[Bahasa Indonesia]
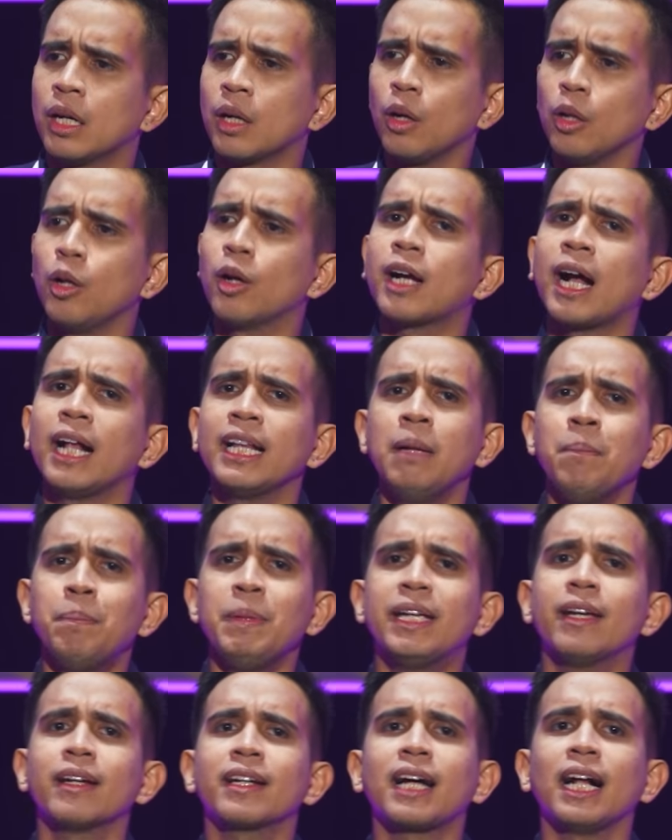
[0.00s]
Kalau kalian
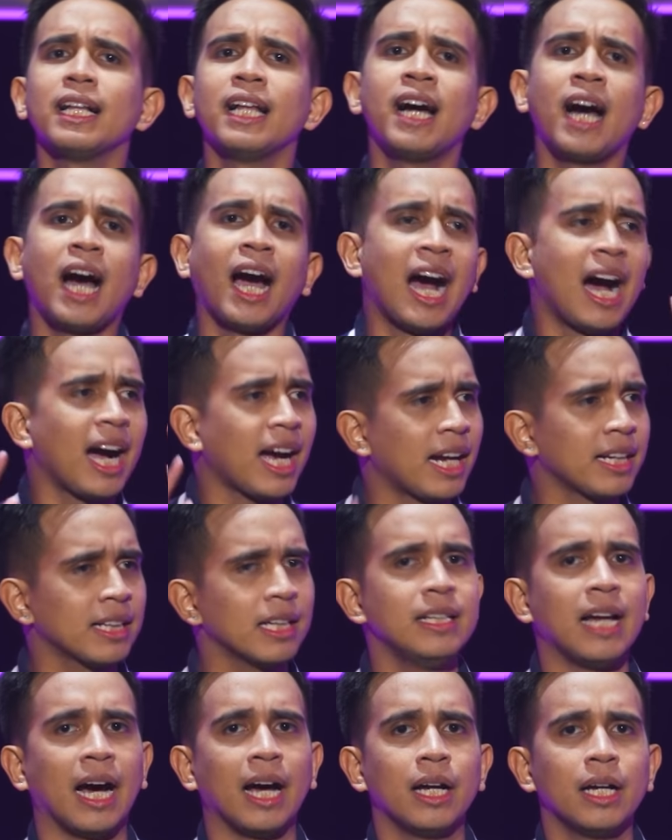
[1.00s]
pikir kalian nggak akan
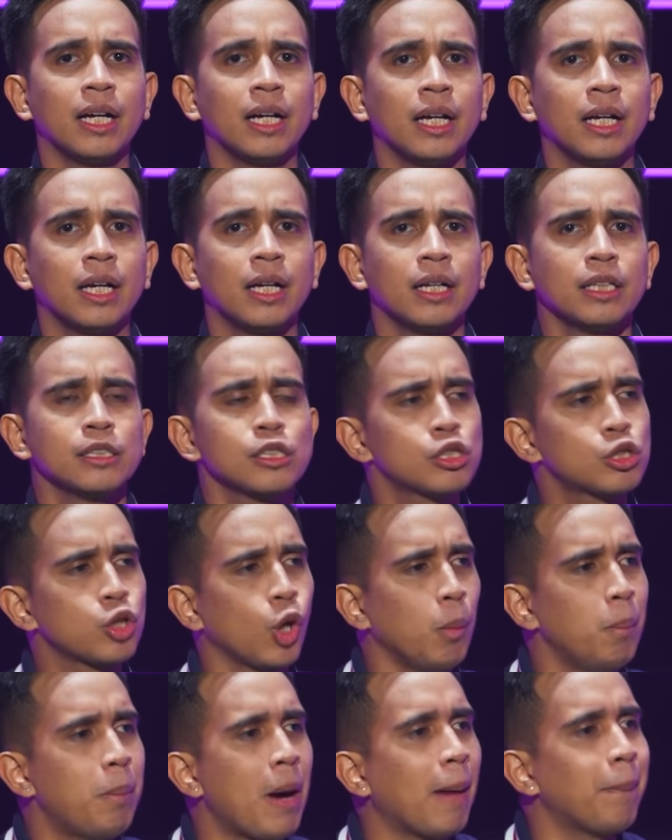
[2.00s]
kena,
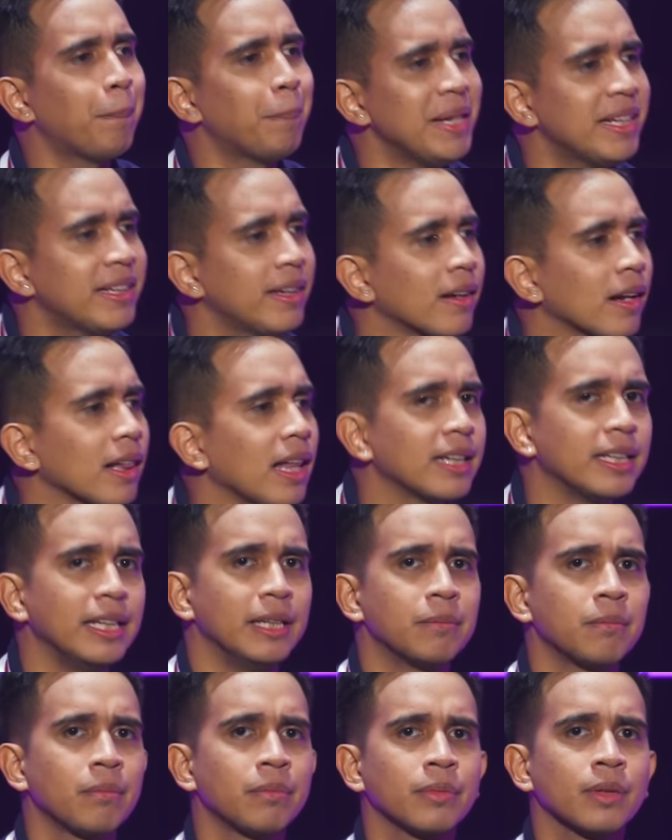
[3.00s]
Coba pikir
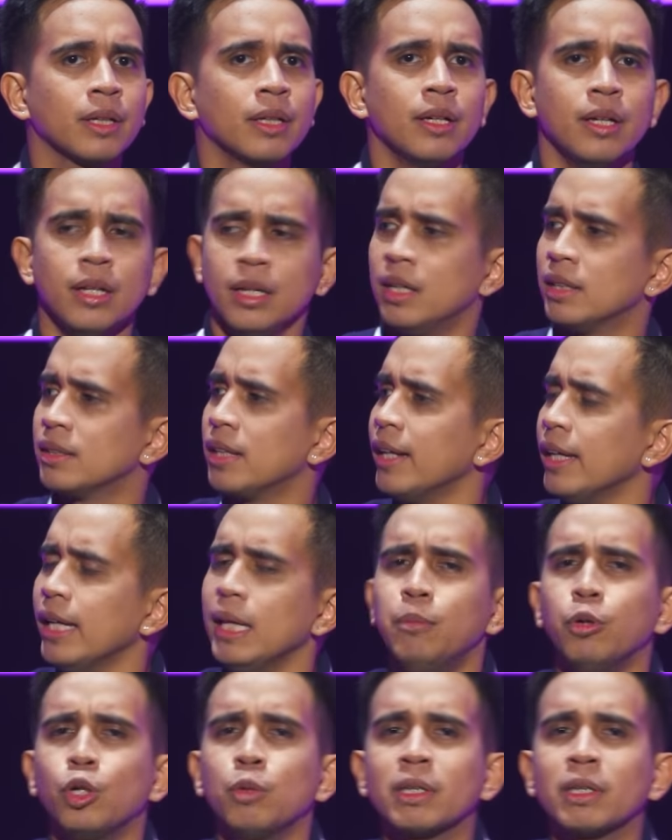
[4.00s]
lagi. Dari ibu